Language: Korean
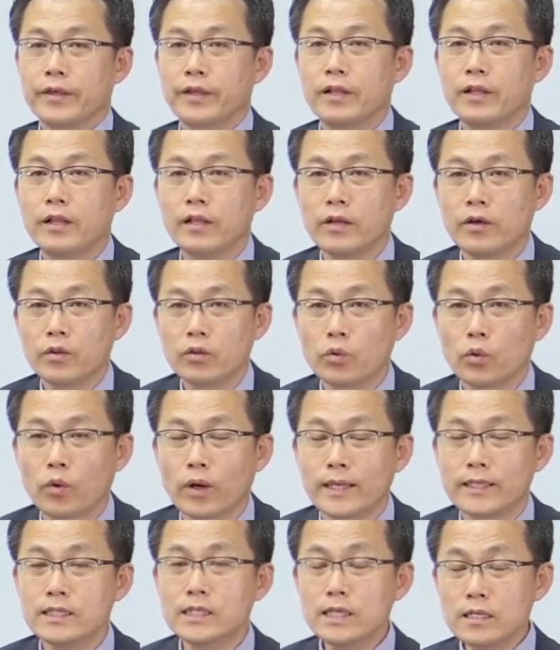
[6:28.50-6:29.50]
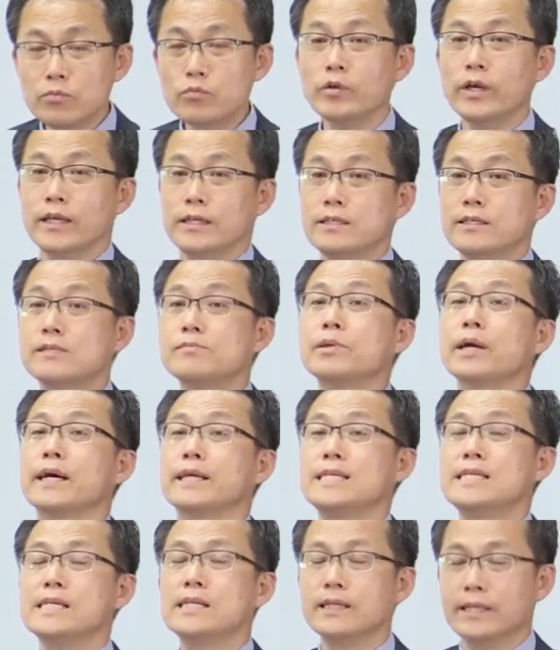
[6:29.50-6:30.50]
1년 동안
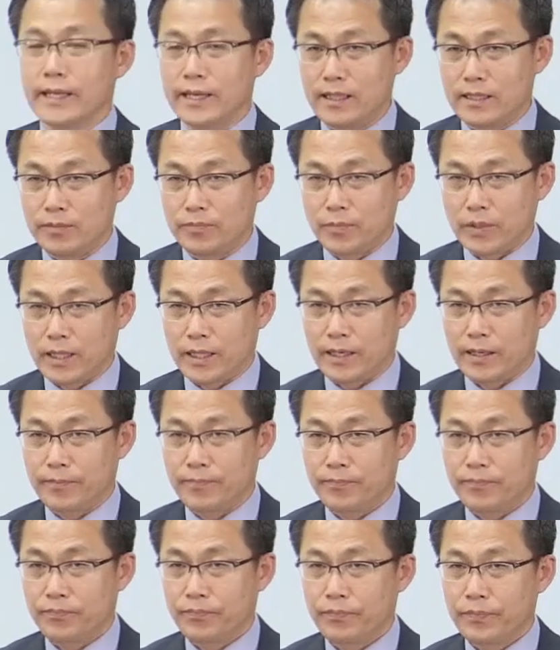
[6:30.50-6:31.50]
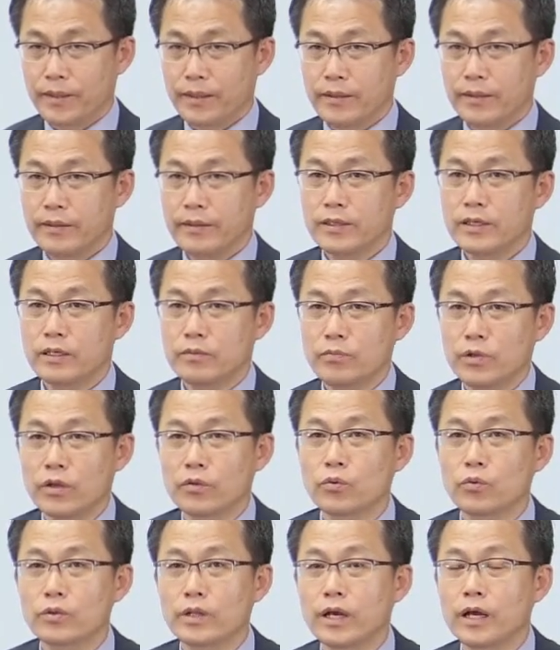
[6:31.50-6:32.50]
실제로 일을 해야 됩니다.
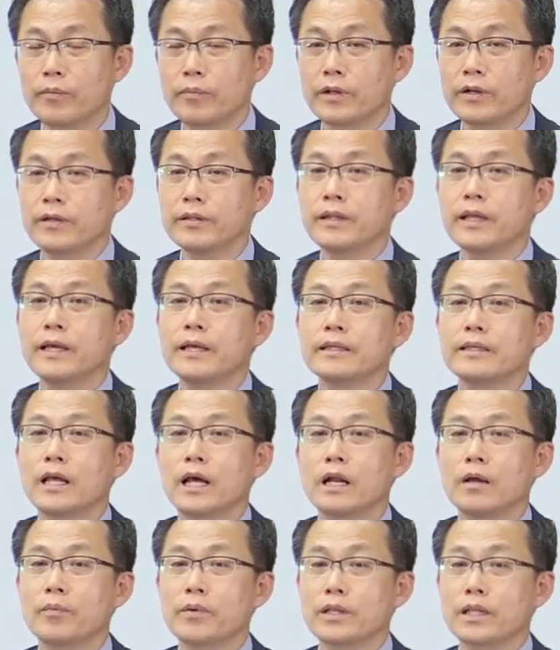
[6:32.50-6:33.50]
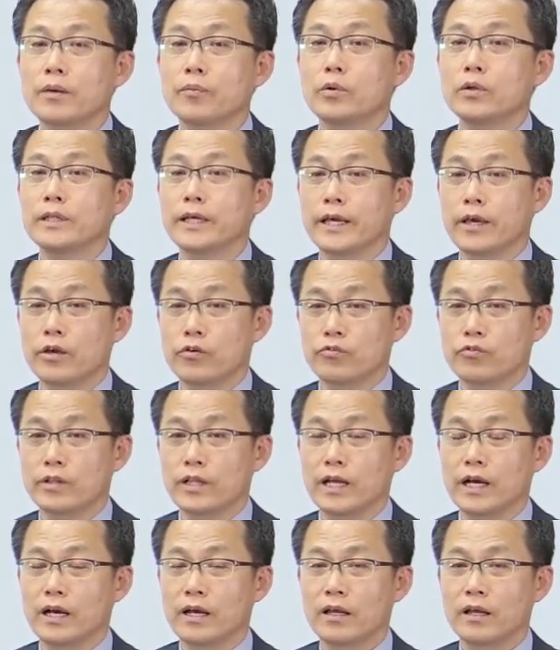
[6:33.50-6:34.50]
실무에 종사하면은 산업기사 볼 자격이
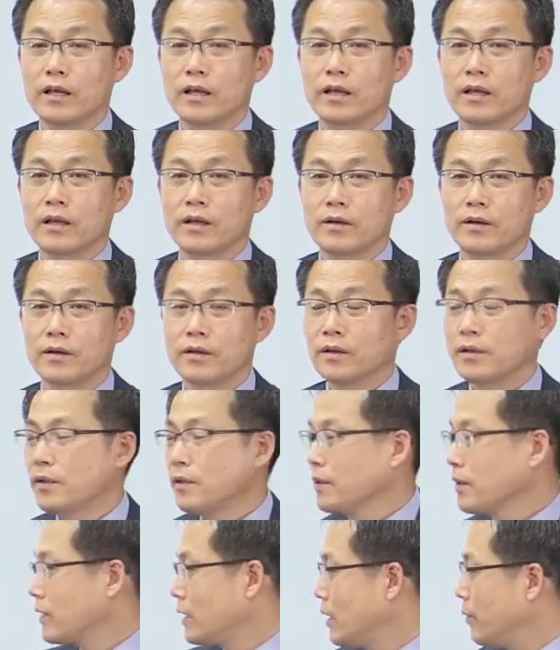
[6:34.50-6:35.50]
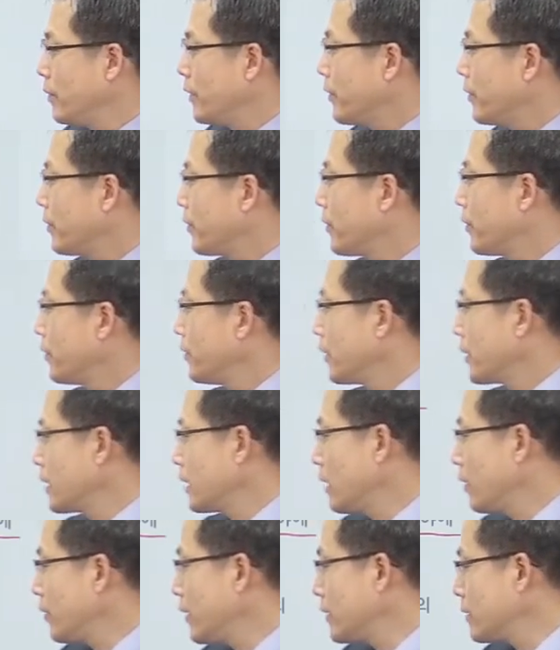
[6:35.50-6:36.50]
준다. 그 다음에
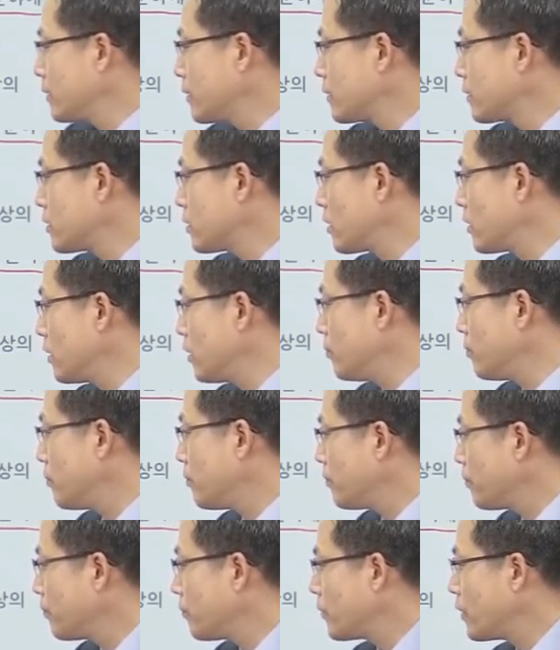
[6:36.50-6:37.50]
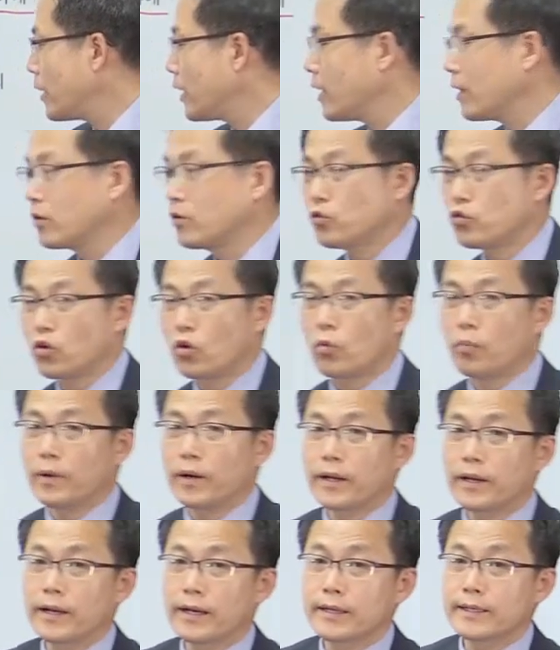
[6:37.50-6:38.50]
여기 나와 있는 것처럼 대학을
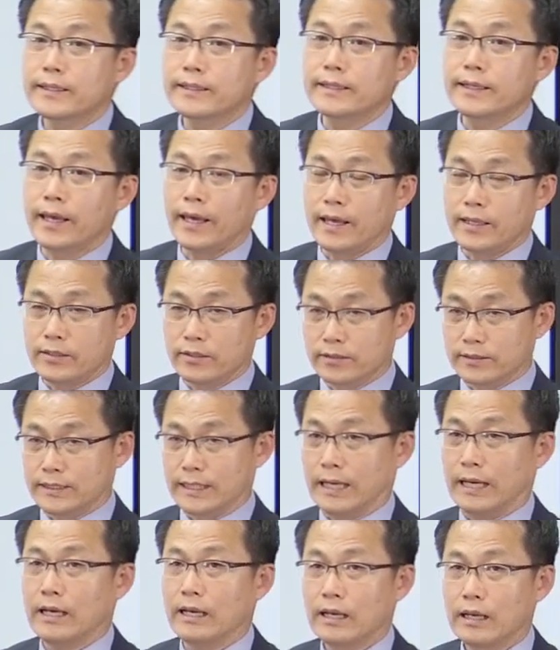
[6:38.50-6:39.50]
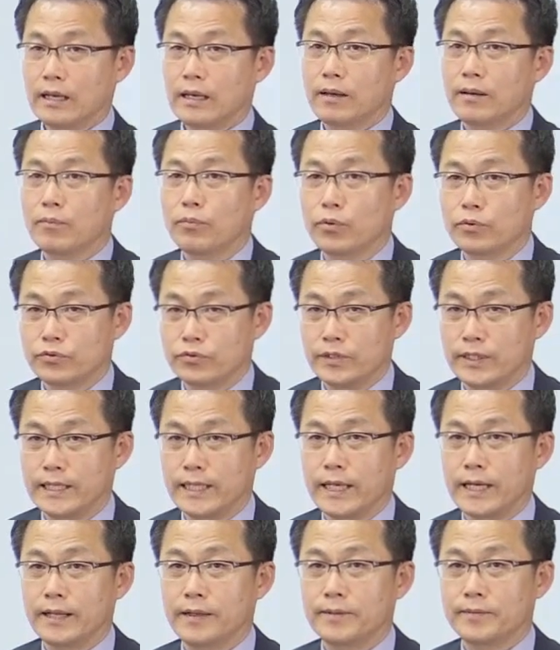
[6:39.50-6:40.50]
졸업하거나 그 예정자 볼 수
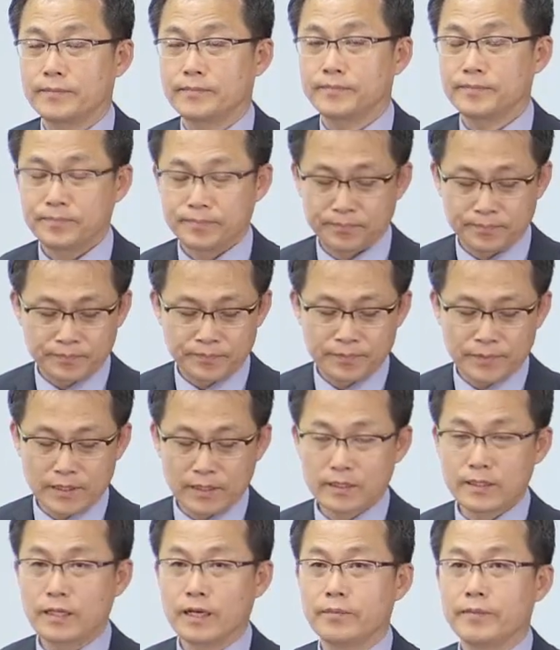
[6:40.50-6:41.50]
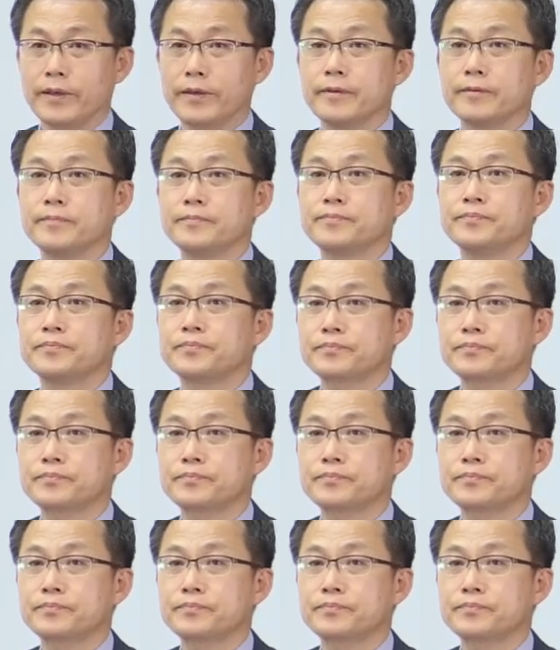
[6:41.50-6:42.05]
있다. 자, 그 다음에